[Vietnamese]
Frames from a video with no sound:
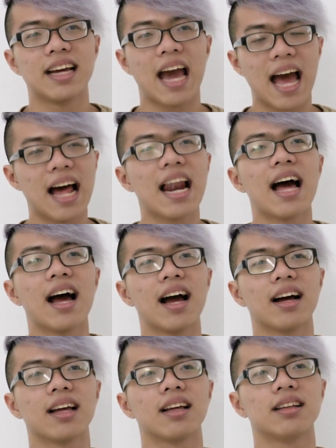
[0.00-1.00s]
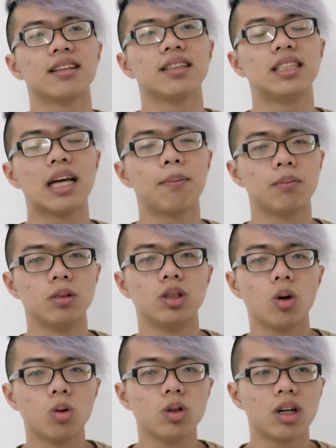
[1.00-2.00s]
khá là chăm
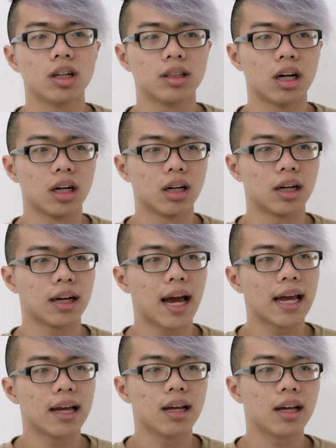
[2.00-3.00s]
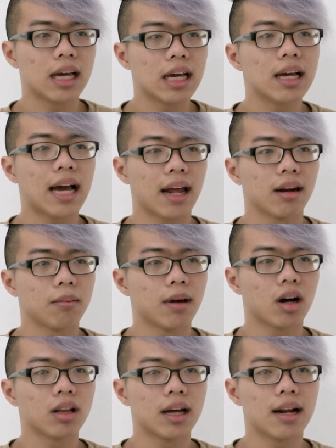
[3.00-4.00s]
chú cho từng cái khía cạnh mà
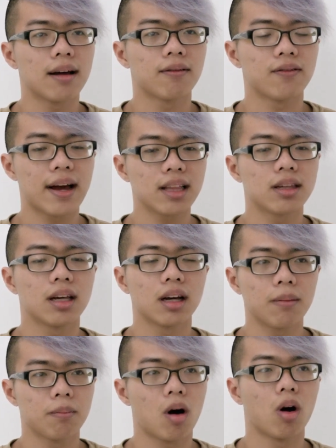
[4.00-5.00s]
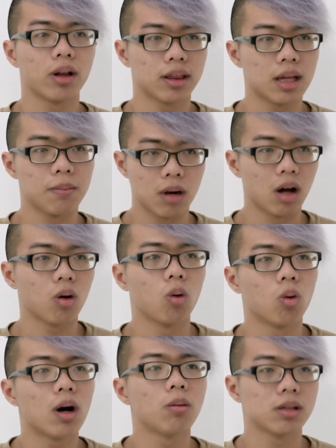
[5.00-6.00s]
có thể là phát triển hết mọi tiềm lực
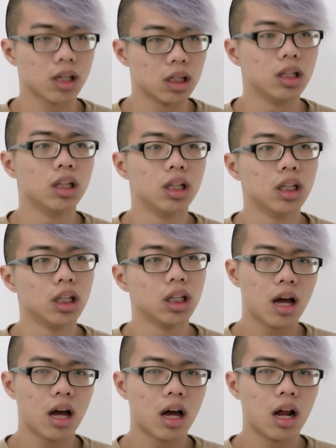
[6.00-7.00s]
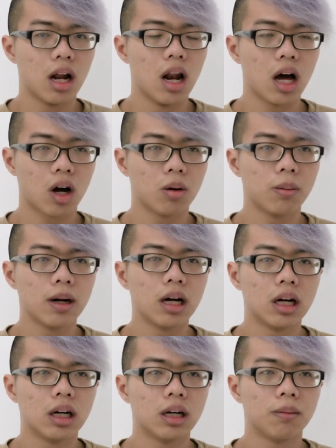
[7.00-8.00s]
của học sinh. Le Cordon
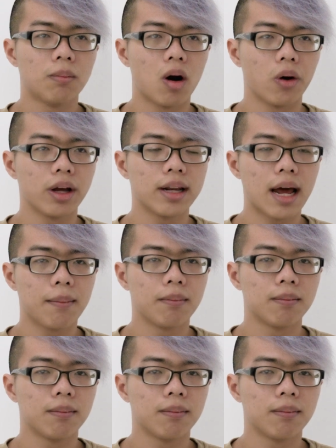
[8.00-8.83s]
Bleu mỗi năm